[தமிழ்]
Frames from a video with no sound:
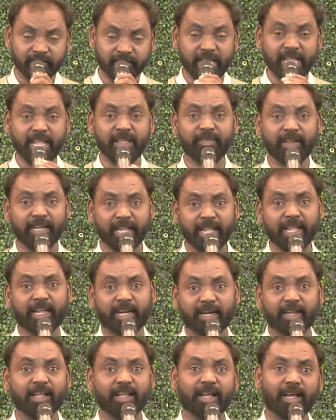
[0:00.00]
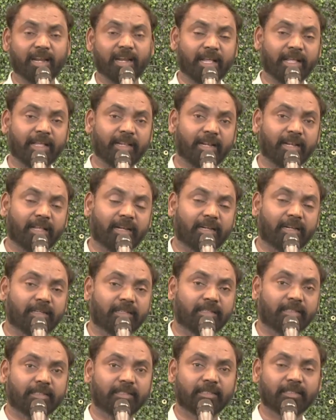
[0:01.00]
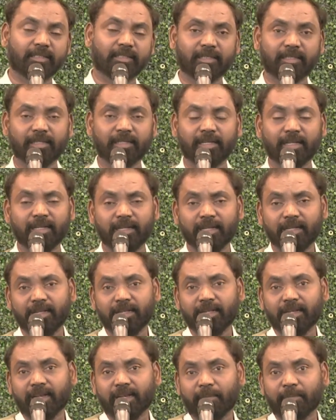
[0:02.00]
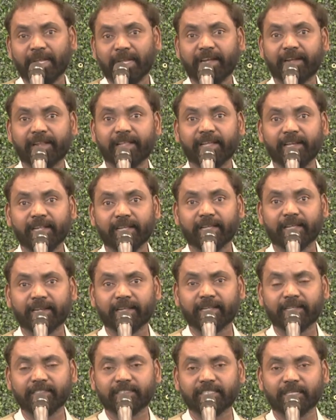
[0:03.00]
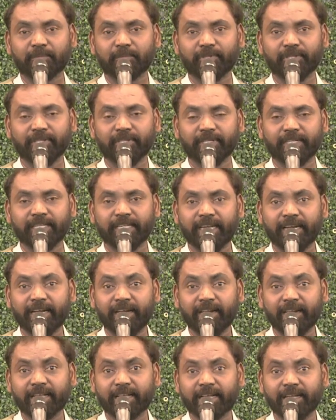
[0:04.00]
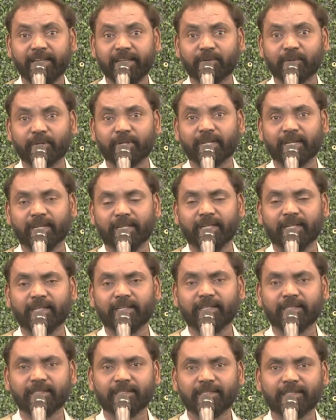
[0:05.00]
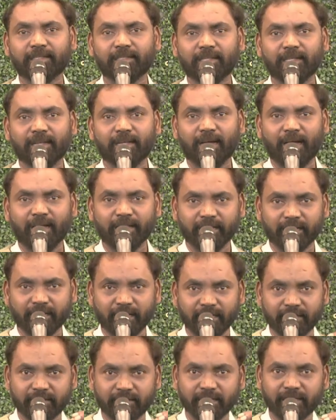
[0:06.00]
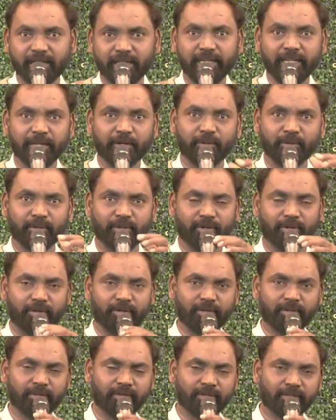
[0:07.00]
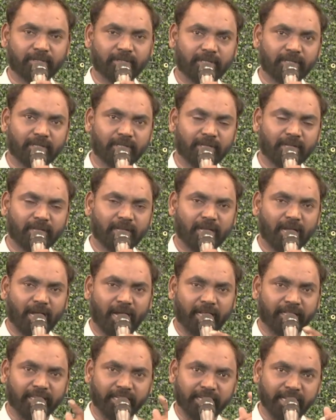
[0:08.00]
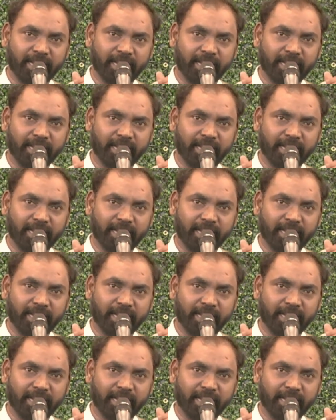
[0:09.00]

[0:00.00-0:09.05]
தேவனே கடன்காரர் ஆயிடுறாரு நம்ம ஏழைகளுக்கு இறக்கம் செய்யும் போது ஏழை கையில் கொடுக்கல அதை கர்த்தர் கையிலேயே கொடுக்குறோம் அந்த